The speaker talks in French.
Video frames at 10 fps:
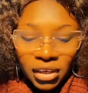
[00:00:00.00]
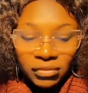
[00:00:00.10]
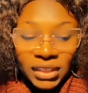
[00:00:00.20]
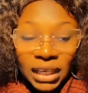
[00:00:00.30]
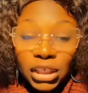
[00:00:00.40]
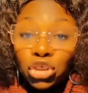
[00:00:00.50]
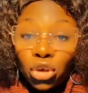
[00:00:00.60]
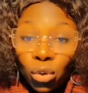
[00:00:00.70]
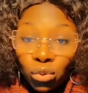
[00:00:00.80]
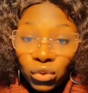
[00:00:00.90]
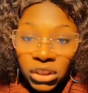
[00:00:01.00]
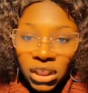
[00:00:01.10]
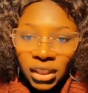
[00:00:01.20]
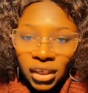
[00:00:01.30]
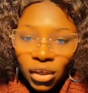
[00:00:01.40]
Vous allez
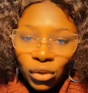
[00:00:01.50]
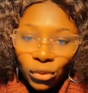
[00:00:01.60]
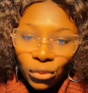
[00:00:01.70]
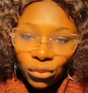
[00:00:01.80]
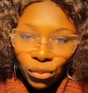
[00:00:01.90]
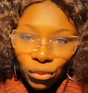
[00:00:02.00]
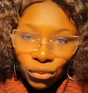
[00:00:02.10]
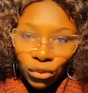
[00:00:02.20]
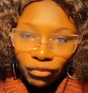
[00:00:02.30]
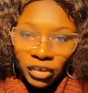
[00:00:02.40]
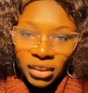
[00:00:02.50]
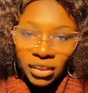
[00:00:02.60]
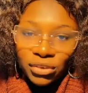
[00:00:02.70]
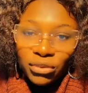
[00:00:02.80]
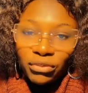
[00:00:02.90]
changer le cours de vie
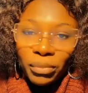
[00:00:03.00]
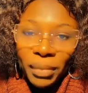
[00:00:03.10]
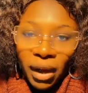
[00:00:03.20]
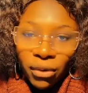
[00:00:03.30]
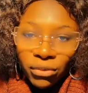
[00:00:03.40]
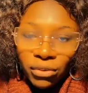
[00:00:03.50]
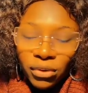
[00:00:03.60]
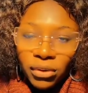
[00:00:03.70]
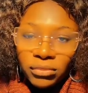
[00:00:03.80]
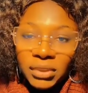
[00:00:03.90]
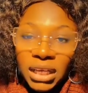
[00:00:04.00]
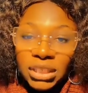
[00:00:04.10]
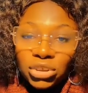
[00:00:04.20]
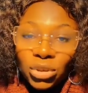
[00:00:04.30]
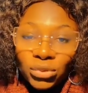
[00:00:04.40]
de vos parents. Vous allez
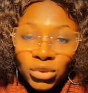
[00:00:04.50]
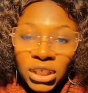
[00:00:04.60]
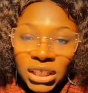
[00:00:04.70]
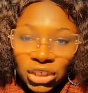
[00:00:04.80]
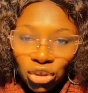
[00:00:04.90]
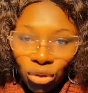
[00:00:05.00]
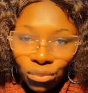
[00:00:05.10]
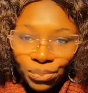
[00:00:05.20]
changer les gens.